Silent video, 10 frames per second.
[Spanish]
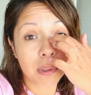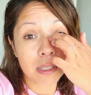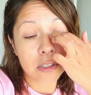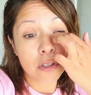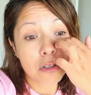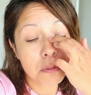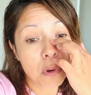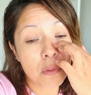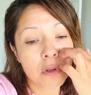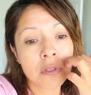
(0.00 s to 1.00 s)
Porque de todos
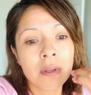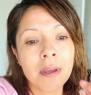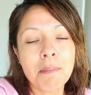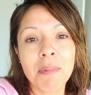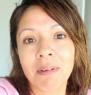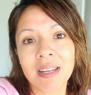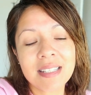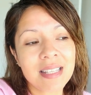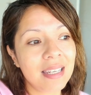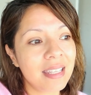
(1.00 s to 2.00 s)
modos me van
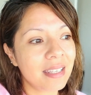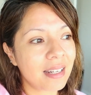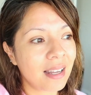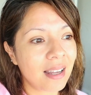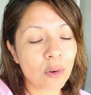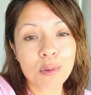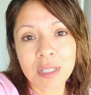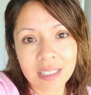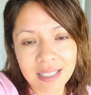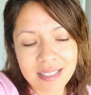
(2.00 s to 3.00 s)
a salir a ah,
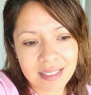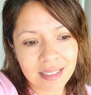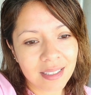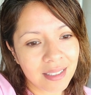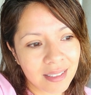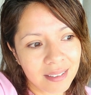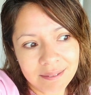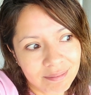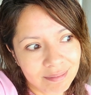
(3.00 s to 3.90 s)
cositas y